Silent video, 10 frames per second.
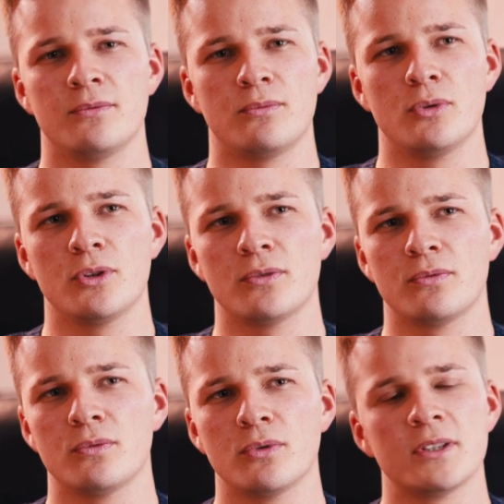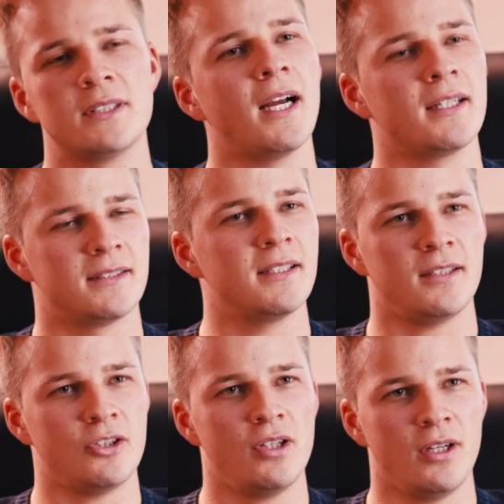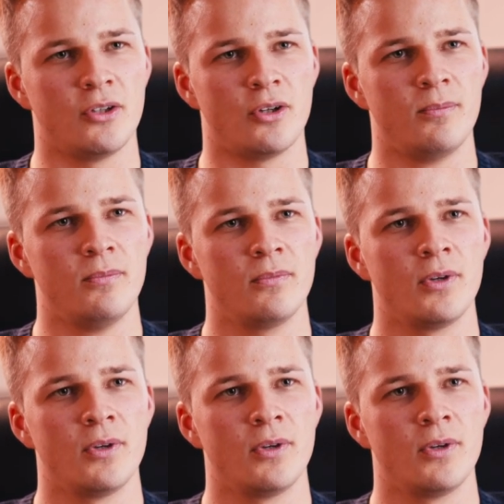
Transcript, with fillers: wurde uns die Angst sehr, sehr schnell genommen